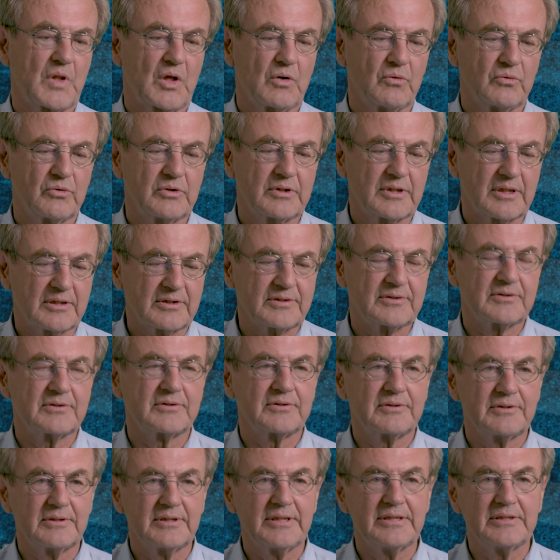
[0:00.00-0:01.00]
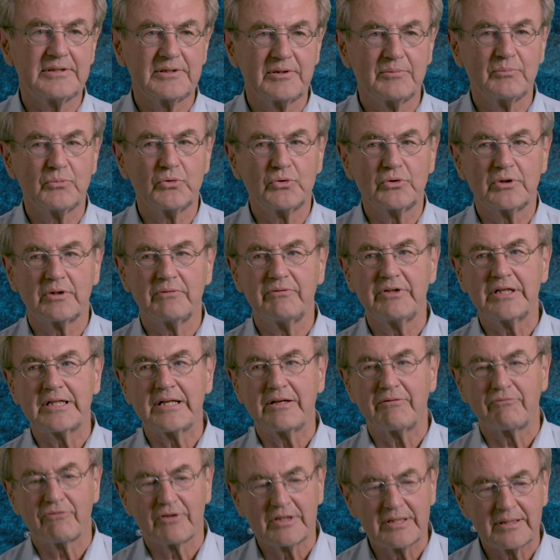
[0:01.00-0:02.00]
Und dass diese Mutter
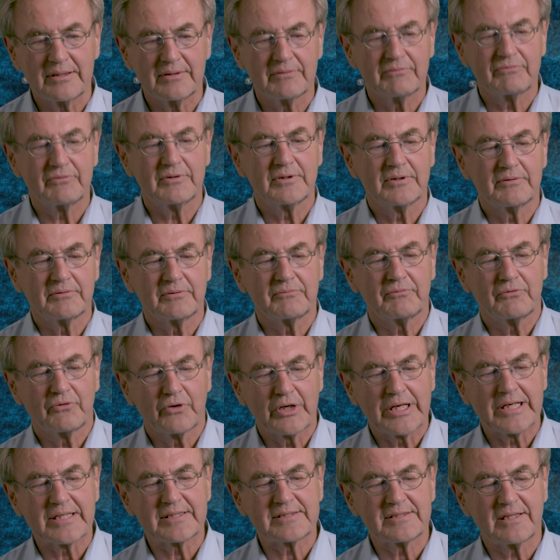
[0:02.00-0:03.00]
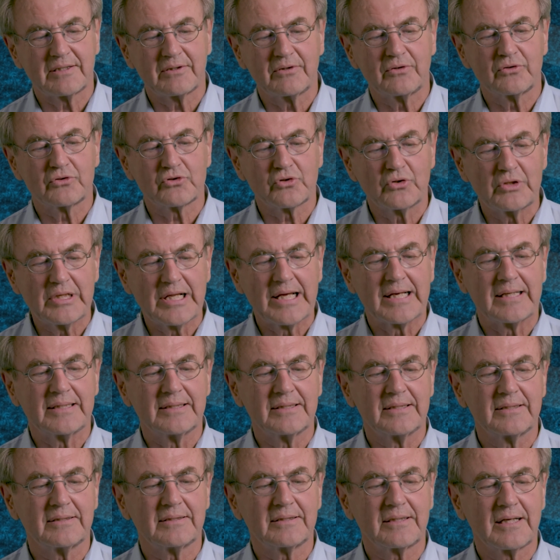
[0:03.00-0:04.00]
wirklich vorhersagen zu
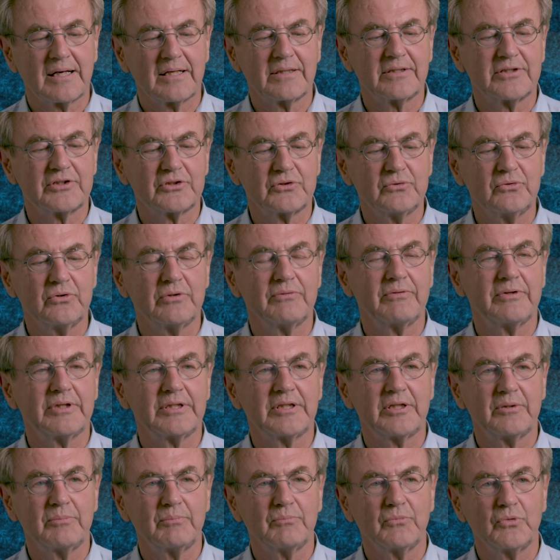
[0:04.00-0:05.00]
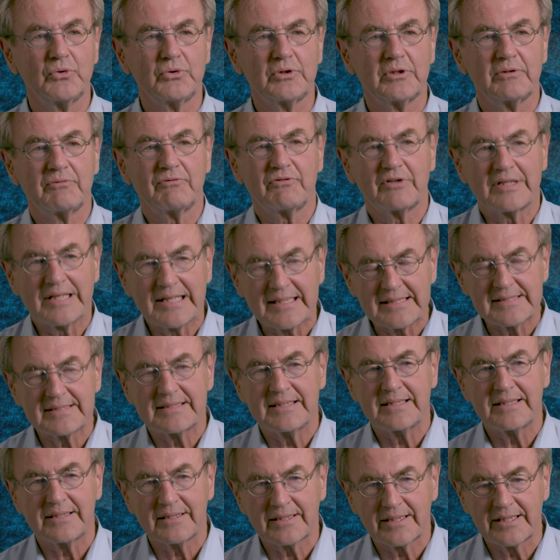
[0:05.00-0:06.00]
lernen, kann es nur, wenn die Mutter
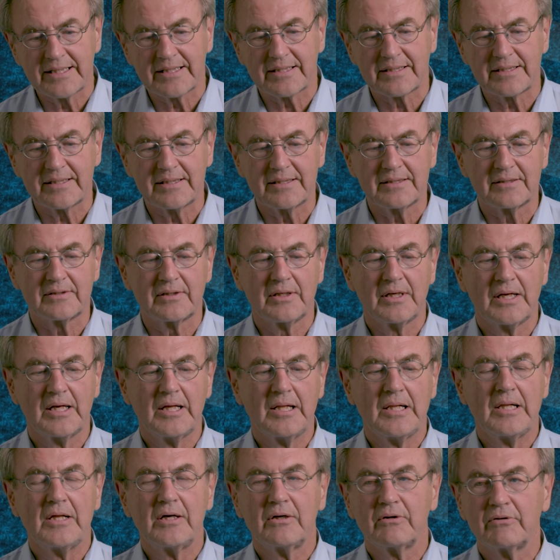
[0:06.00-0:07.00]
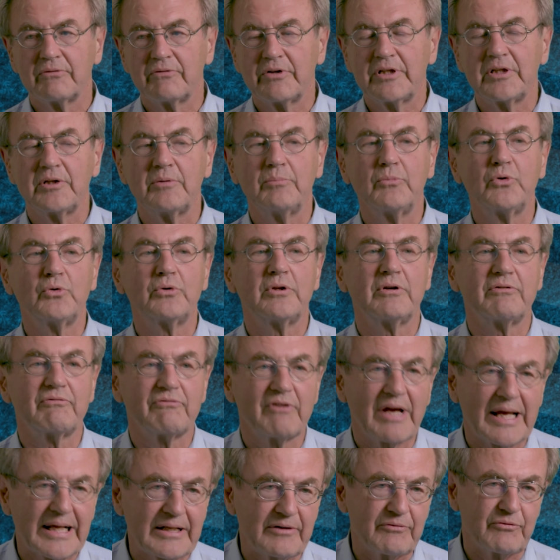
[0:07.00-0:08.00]
verlässlich reagiert und wenn die Mutter
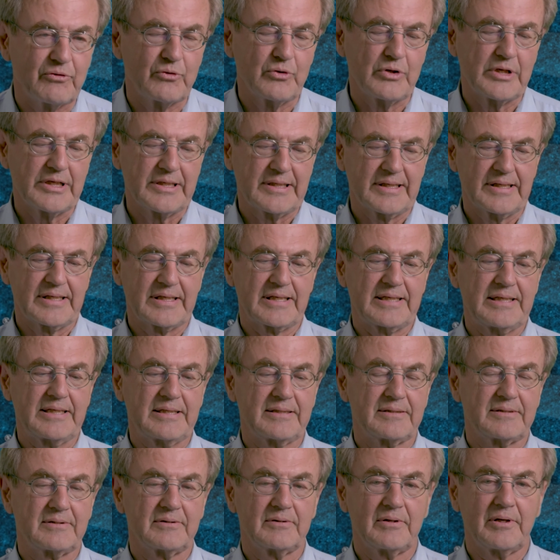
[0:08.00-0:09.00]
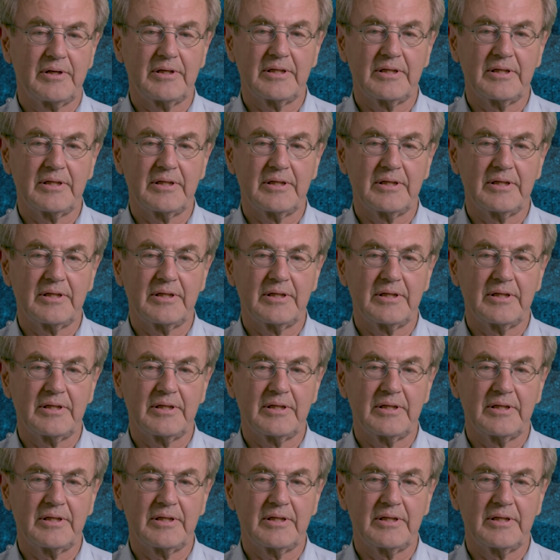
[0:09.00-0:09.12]
feinfühlig reagiert.